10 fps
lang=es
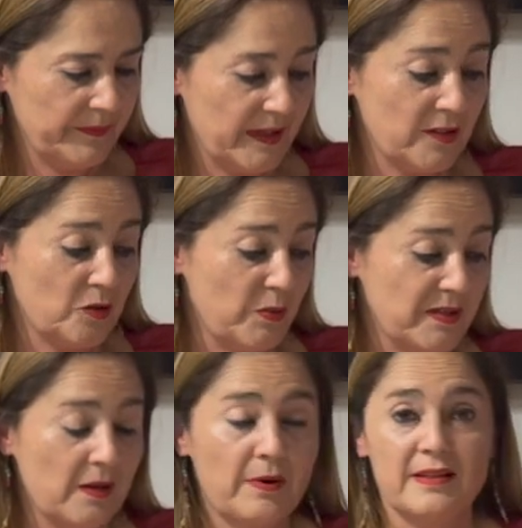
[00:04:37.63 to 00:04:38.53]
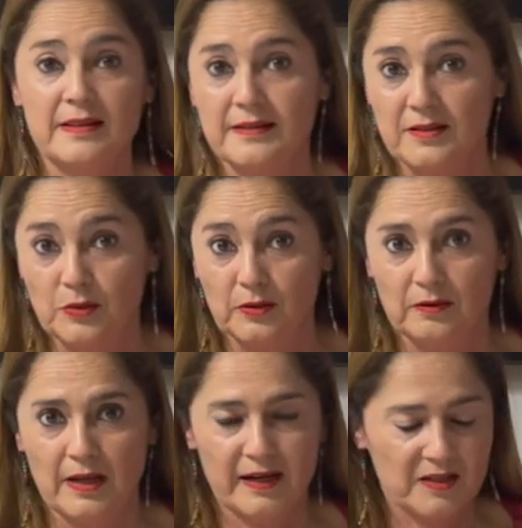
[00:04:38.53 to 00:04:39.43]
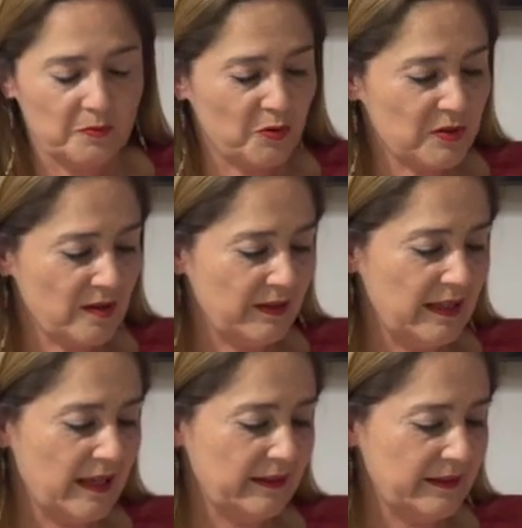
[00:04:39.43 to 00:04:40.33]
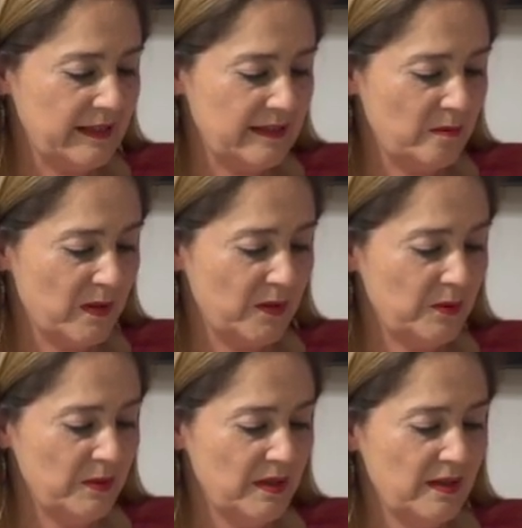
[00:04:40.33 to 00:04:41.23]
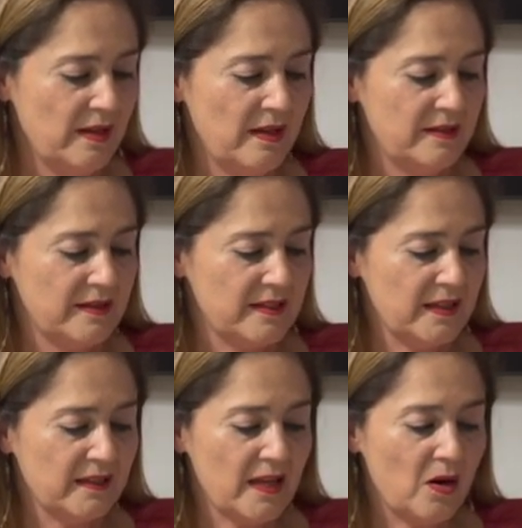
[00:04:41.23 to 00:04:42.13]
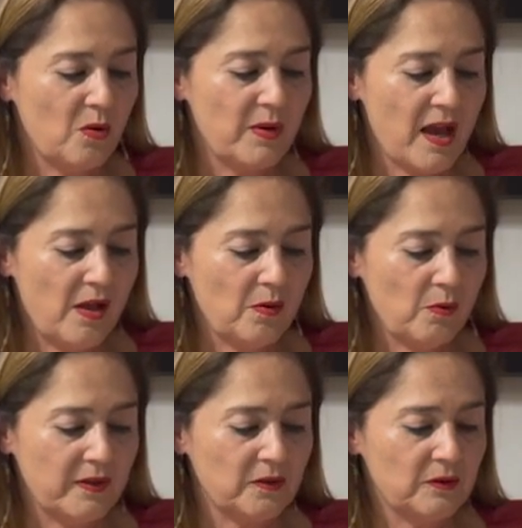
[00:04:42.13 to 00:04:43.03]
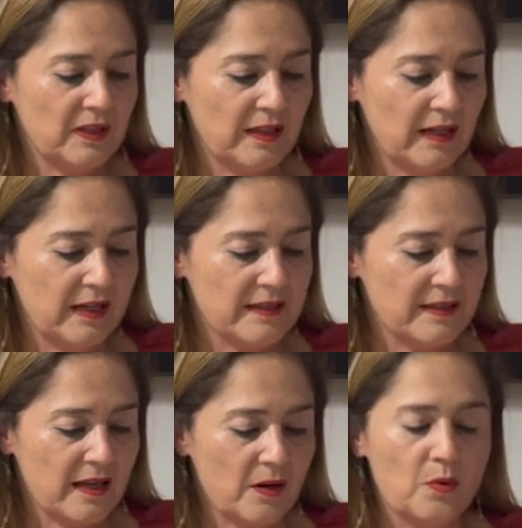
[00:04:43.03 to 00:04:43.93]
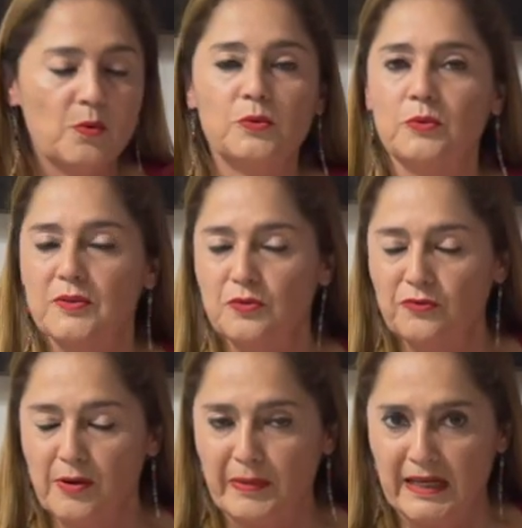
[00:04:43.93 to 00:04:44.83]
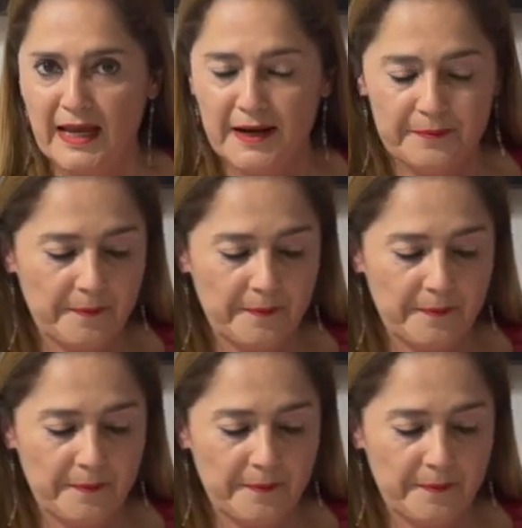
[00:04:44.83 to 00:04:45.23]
Esto pues da una sensación de una responsabilidad altísima, ¿no? Se siente agobiado cuando tiene que estar junto a su familiar.